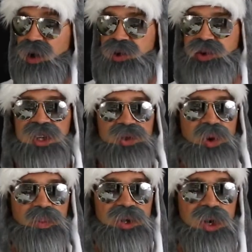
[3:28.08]
ce qui est
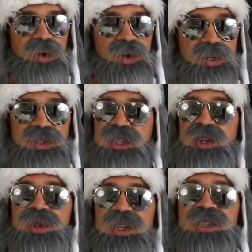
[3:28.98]
surprenant, c'est que j'ai
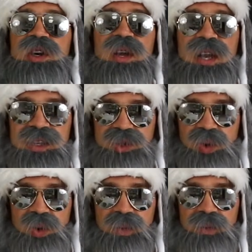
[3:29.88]
utilisé un
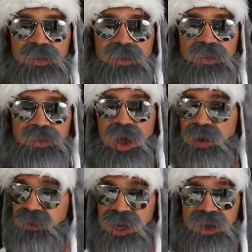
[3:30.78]
glaçon.
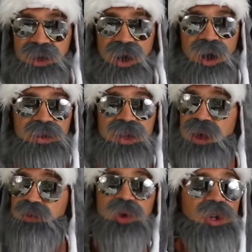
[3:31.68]
Mais en
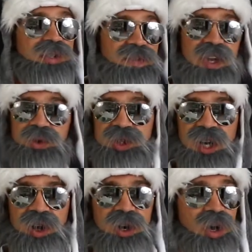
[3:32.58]
termes de transfert de
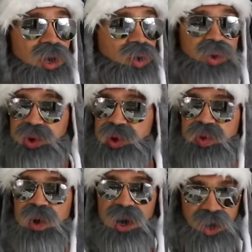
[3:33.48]
chaleur, que ce
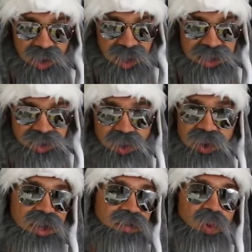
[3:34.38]
soit un glaçon
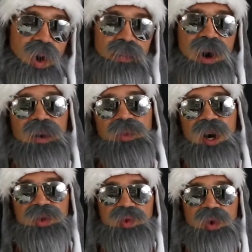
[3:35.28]
qui est froid par rapport
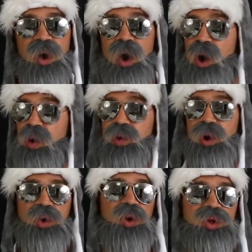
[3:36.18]
à nous ou
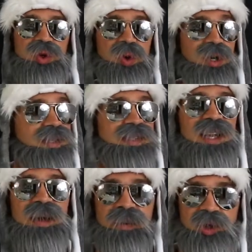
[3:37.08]
un corps chaud, c'est
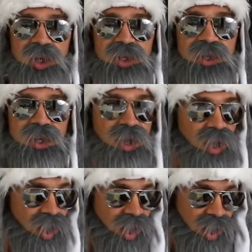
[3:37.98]
la même chose.
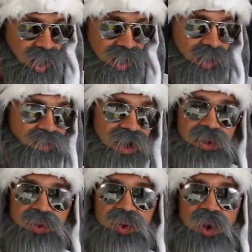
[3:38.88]
La
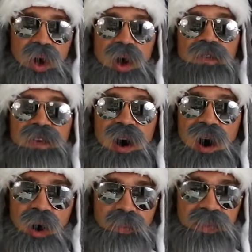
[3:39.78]
couverture va
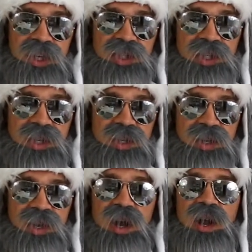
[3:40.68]
empêcher
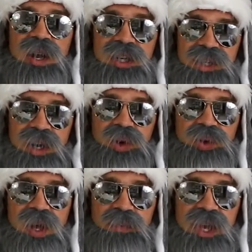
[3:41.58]
la chaleur
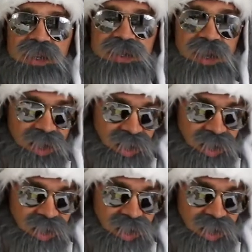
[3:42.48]
de la pièce